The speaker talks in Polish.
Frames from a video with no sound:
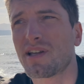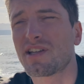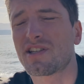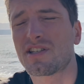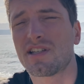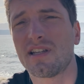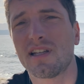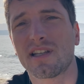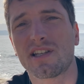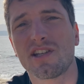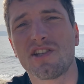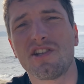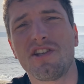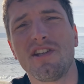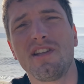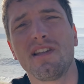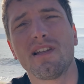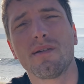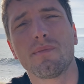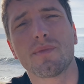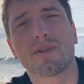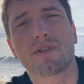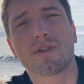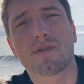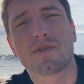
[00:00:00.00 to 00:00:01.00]
jeszcze na jakieś
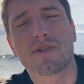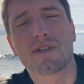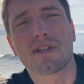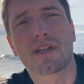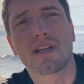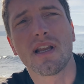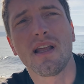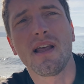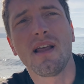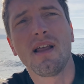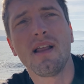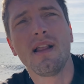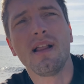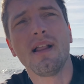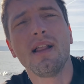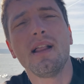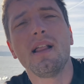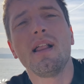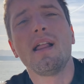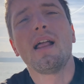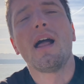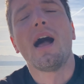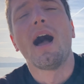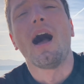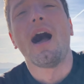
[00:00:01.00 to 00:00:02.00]
inne motocykle,
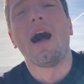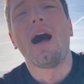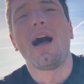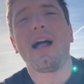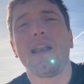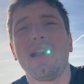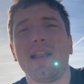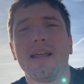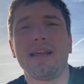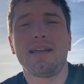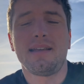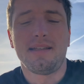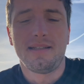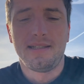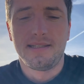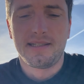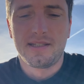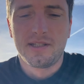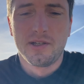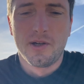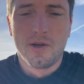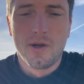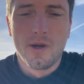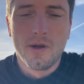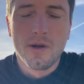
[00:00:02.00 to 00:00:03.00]
ale e,
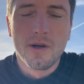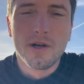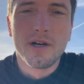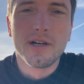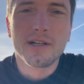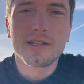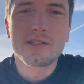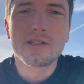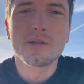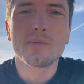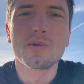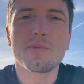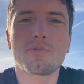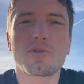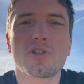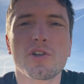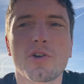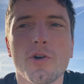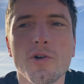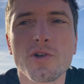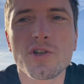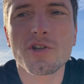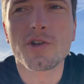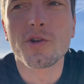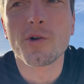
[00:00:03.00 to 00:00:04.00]
to, co mi
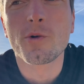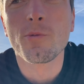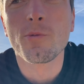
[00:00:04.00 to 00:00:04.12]
przychodzi do